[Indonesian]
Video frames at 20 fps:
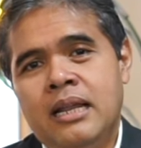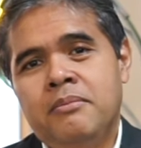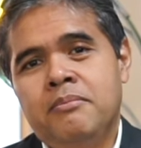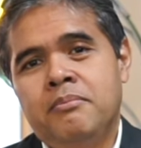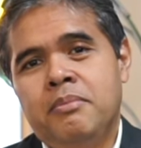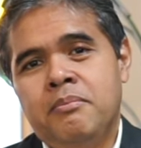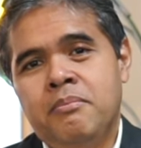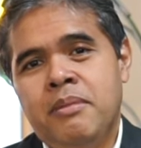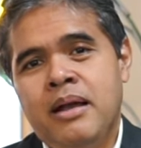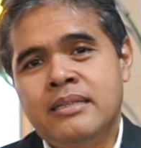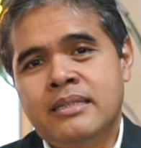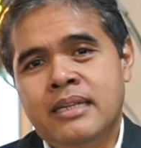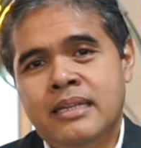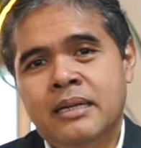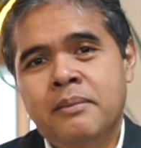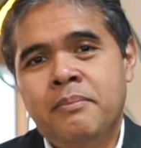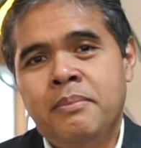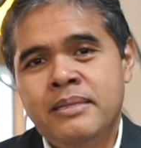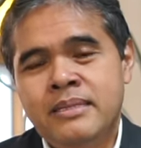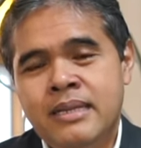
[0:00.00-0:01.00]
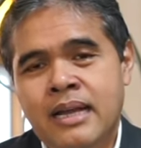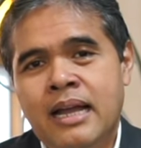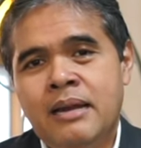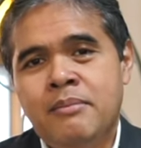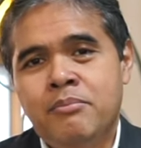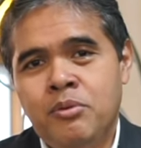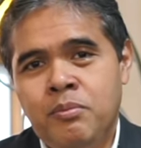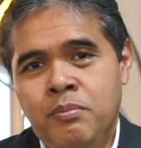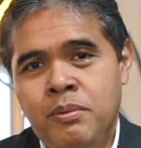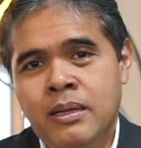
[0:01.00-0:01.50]
dalam pembahasan
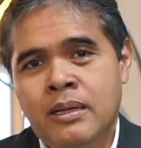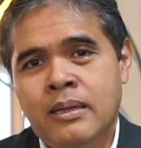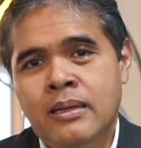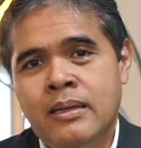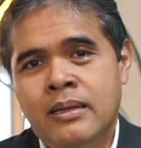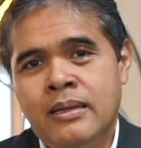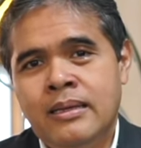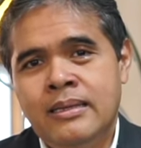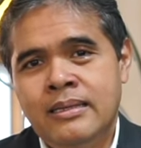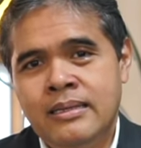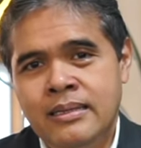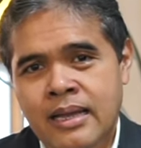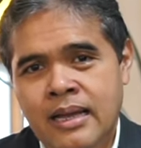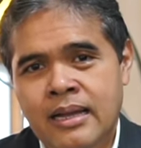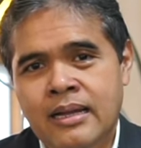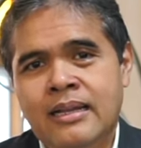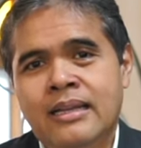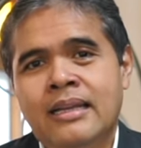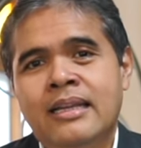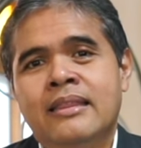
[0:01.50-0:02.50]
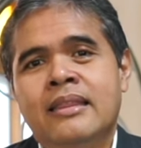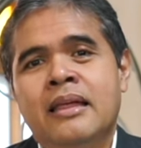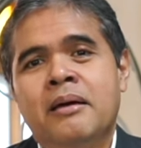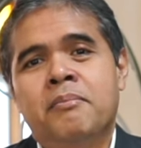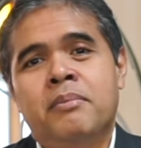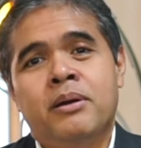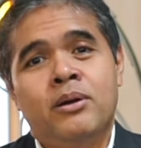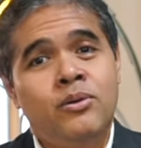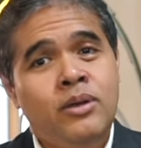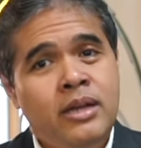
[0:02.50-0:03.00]
kebijakan publik yang
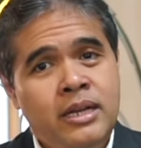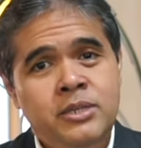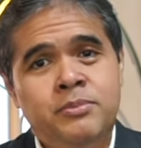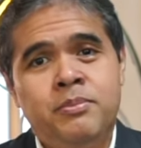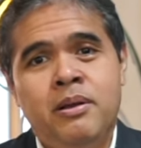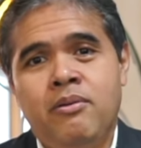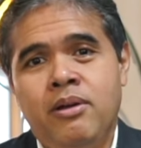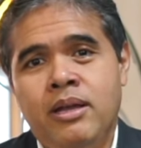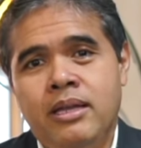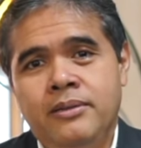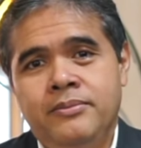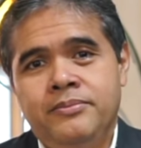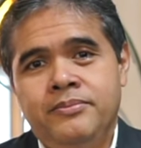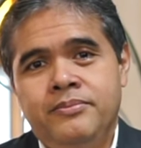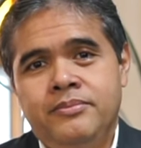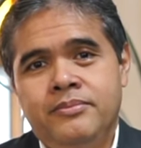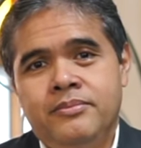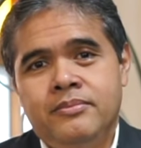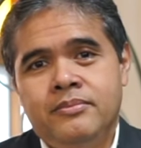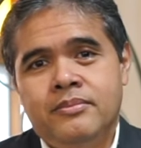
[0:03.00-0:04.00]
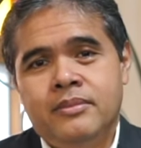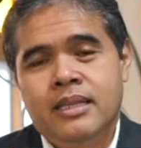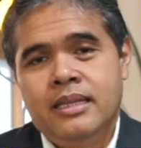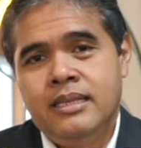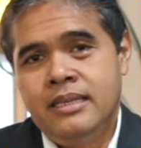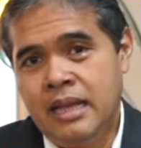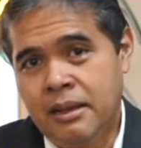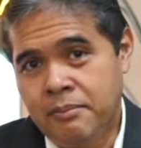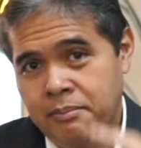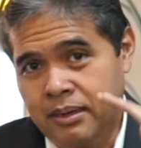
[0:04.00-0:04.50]
kita perlu garis bawahi.
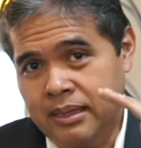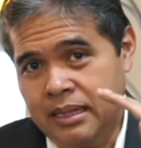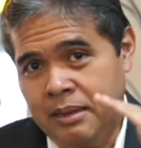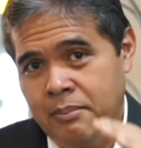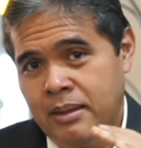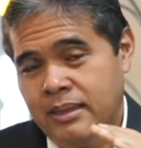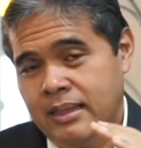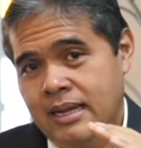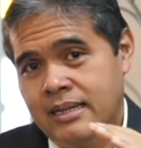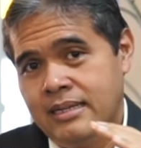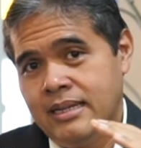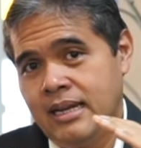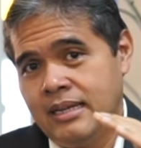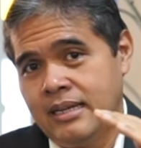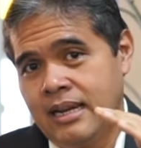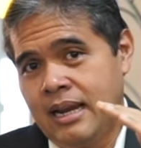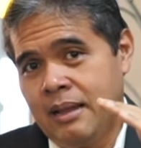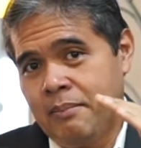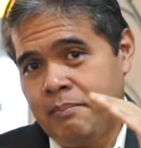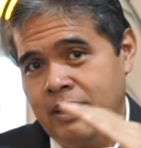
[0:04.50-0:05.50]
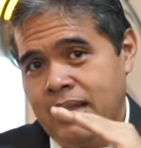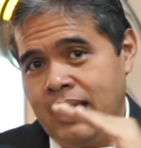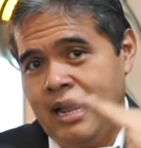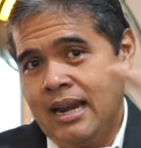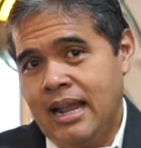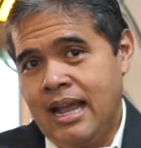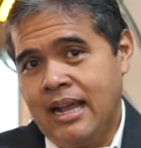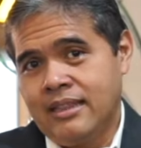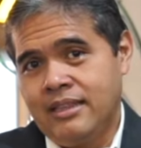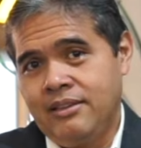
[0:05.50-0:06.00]
Yang pertama tadi adalah
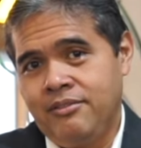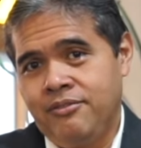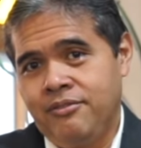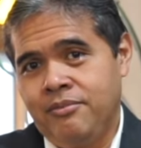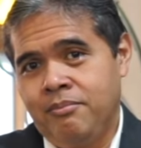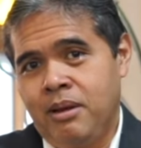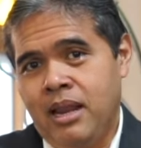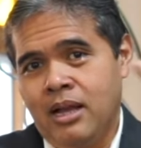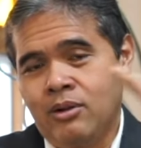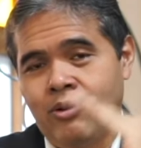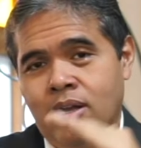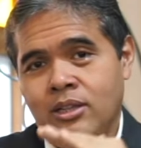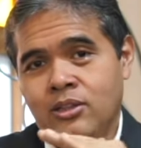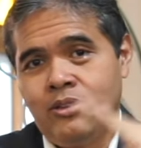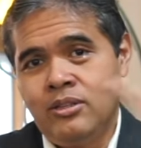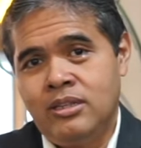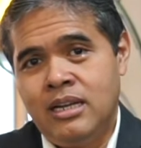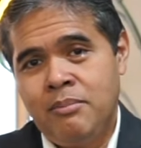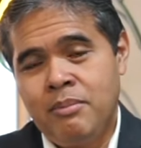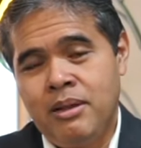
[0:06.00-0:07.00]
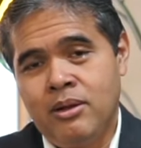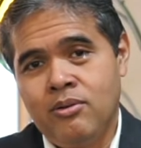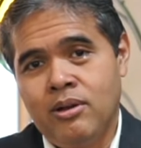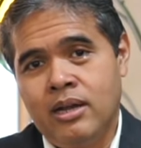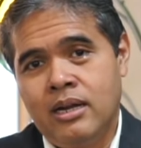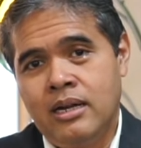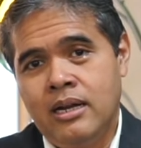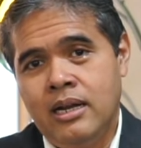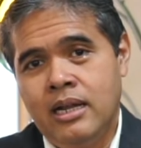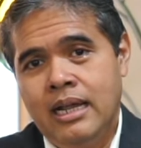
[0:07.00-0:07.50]
pilihan aktif, melakukan atau tidak
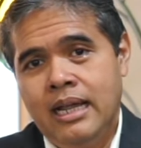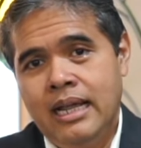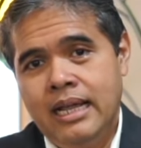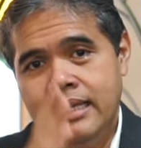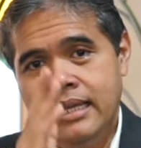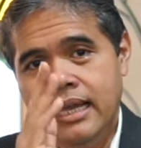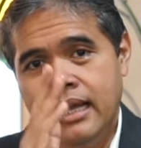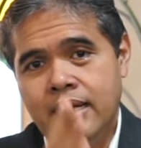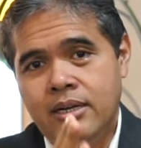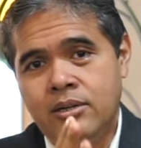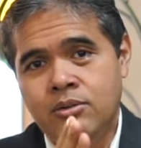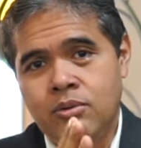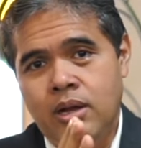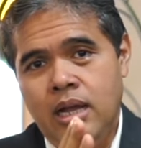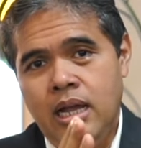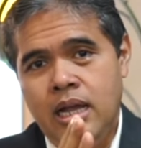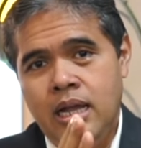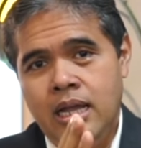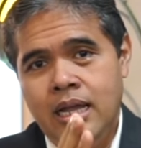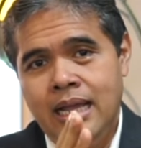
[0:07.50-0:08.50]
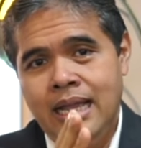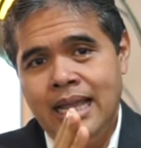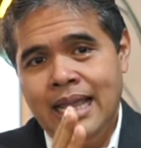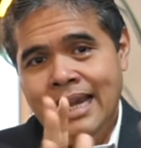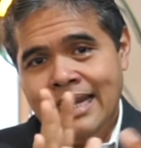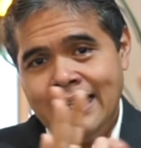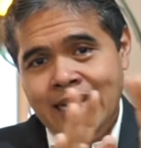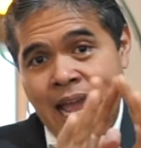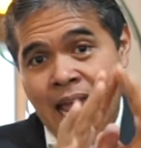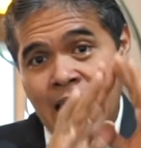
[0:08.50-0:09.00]
melakukan. Yang kedua,
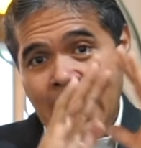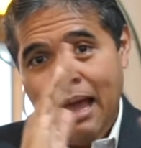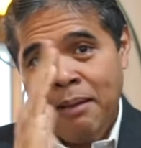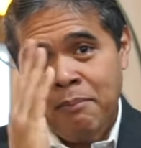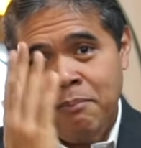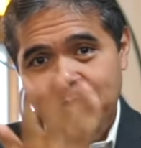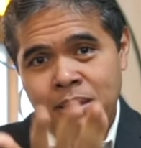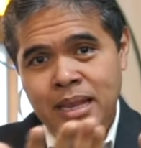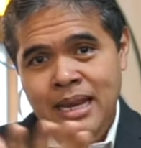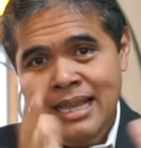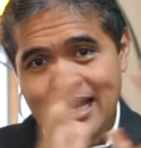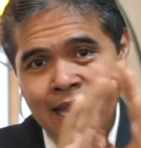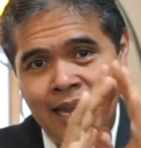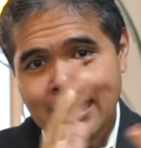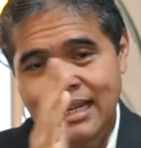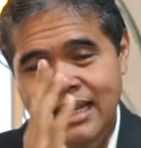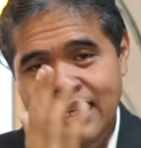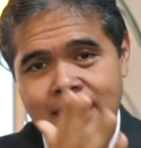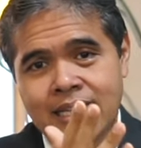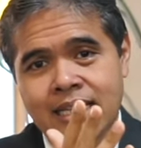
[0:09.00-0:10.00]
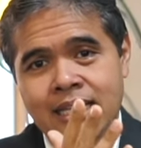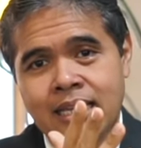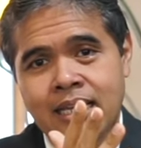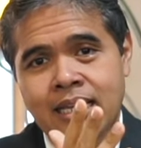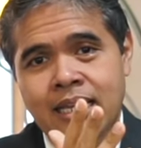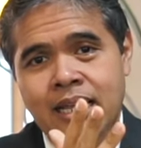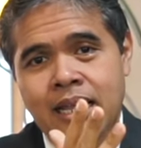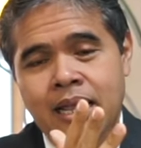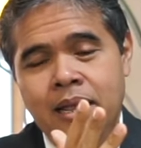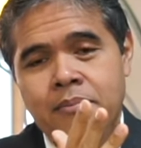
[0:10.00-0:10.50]
dalam pilihan ini,
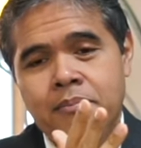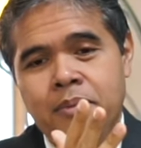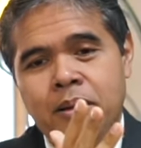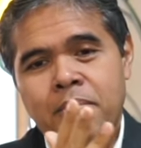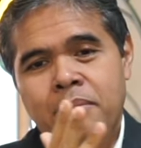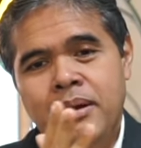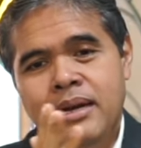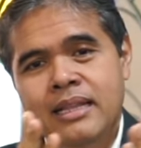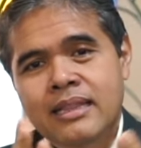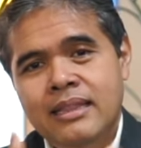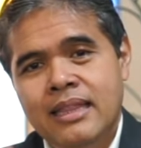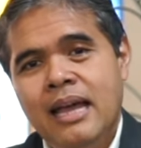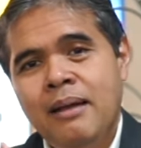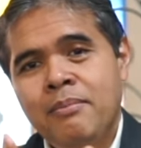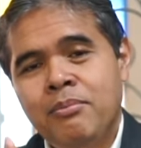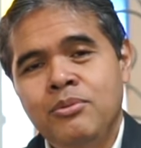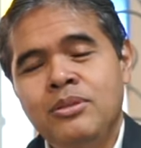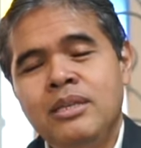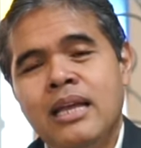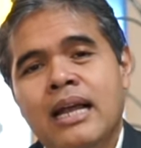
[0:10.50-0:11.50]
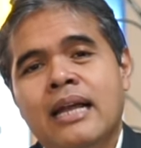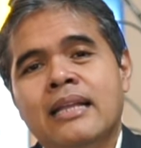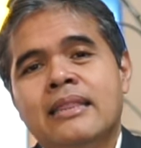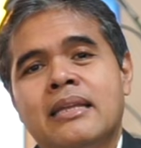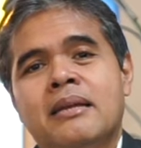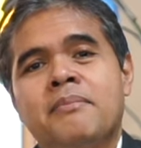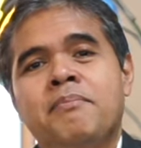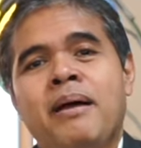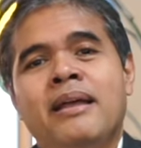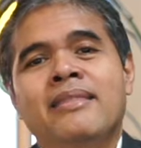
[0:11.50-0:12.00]
pemerintah punya
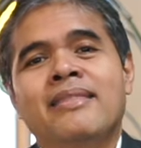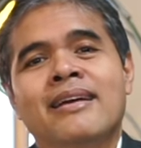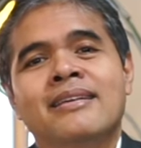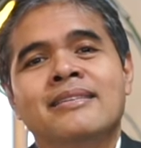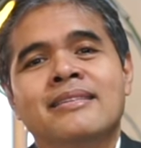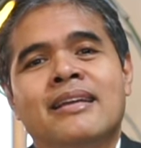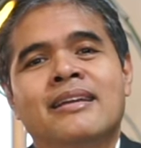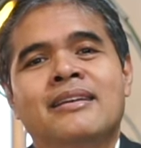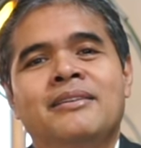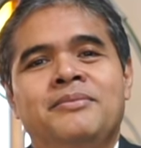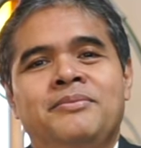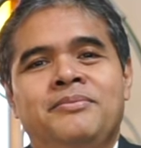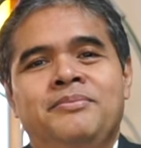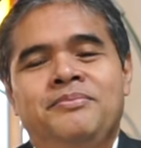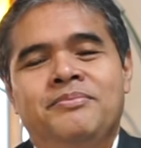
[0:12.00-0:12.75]
keterbatasan.